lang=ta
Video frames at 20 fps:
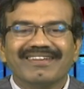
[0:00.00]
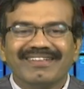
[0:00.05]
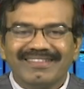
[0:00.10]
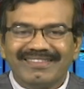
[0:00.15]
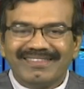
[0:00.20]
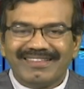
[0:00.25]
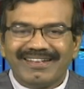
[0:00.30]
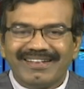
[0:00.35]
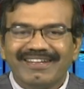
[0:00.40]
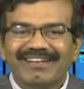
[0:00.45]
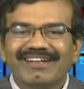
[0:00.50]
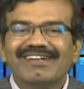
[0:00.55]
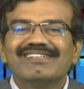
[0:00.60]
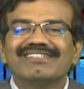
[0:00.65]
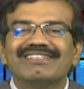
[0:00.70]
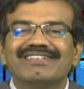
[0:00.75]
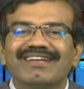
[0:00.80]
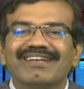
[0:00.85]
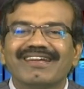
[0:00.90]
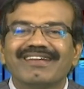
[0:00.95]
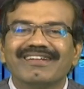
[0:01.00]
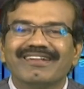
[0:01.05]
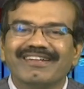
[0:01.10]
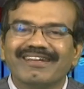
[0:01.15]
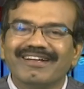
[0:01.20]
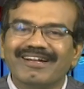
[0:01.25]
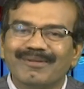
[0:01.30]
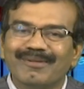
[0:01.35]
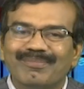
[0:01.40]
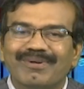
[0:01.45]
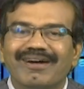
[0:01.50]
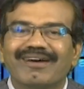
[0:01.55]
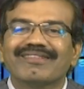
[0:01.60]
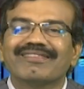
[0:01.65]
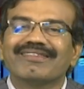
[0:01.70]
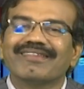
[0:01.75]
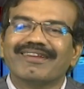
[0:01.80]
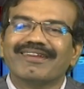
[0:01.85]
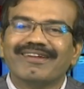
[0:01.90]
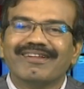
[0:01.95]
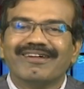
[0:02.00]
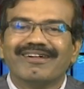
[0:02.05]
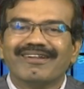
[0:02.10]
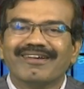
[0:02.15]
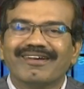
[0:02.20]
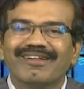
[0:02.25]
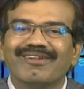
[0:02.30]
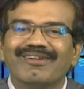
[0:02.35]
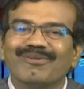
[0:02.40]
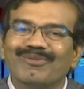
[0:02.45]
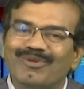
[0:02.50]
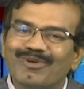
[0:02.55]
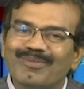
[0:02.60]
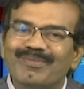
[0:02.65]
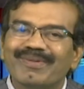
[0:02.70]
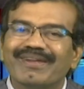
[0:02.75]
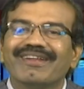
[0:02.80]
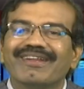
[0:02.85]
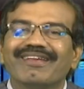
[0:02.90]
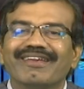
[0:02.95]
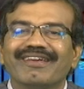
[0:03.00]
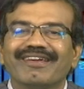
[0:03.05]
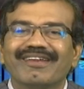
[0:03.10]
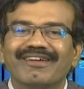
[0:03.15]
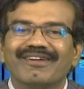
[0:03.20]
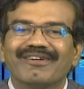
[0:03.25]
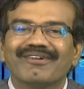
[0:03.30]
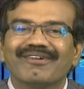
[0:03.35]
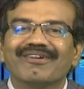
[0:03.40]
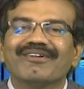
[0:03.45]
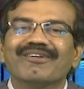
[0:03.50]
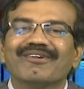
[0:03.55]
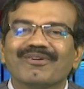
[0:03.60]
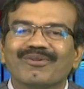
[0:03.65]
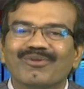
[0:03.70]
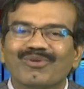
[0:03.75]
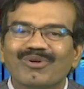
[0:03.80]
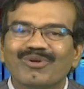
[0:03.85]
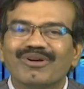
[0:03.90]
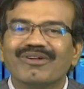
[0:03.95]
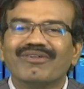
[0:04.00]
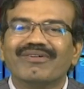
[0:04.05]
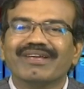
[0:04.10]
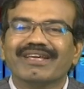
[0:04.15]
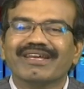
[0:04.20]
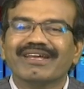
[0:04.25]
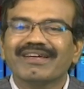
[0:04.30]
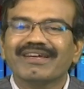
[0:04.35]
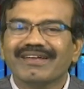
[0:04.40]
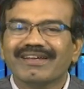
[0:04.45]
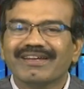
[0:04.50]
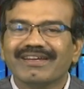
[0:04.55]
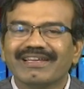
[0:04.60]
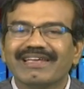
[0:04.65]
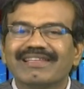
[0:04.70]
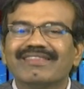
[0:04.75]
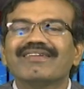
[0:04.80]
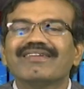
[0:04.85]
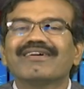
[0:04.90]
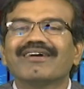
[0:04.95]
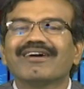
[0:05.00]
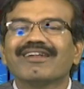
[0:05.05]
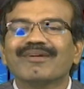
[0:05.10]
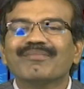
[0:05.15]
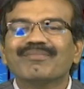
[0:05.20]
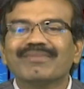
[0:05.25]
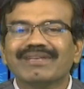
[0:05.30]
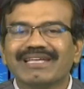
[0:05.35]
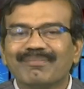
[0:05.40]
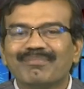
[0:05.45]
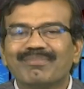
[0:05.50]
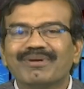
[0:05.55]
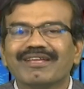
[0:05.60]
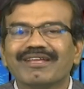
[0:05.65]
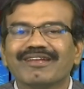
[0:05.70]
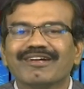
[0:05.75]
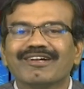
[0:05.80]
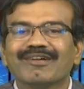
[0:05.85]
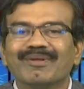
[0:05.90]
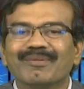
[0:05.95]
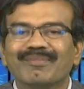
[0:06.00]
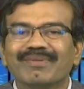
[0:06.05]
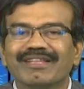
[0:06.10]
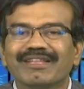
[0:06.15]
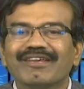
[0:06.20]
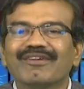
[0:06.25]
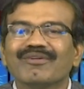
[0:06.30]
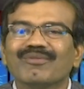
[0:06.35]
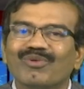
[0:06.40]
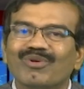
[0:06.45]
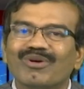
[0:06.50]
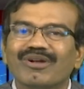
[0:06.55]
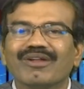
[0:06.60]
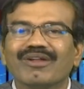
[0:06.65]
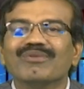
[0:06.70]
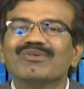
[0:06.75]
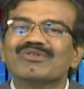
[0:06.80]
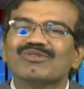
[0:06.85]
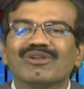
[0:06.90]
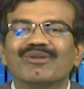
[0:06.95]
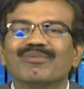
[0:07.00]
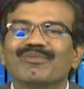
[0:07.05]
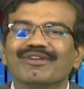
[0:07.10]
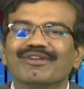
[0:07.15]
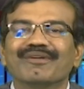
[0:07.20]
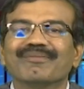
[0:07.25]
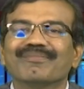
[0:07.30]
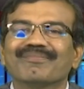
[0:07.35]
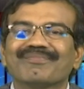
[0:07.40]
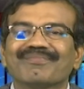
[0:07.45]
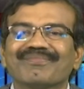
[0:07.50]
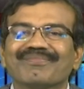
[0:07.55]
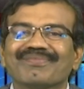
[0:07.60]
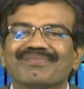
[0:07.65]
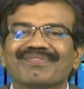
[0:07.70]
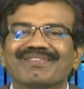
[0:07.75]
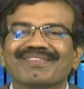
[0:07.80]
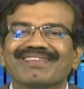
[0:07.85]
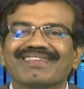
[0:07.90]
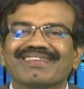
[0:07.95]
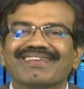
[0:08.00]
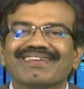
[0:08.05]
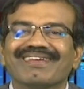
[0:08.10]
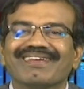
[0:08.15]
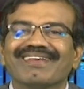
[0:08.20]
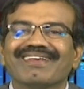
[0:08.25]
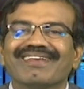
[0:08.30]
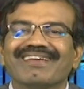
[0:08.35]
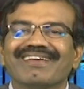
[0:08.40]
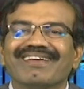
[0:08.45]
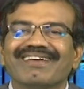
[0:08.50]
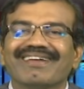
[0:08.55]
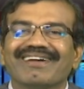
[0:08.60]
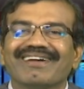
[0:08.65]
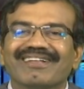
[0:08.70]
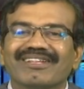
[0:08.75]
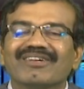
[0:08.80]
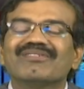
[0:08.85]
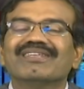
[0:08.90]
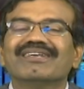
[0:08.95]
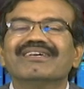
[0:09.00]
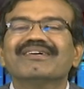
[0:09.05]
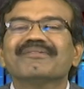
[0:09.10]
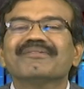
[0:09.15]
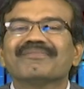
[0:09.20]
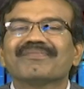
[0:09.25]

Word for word: இந்த நிகழ்ச்சியை நீங்கள் பார்த்தீர்களானால் உண்மையிலேயே உங்களுடைய எதிர்காலம் எப்படி இருக்கும் என்பதை ஓரளவு சொல்ல முடியும் அதாவது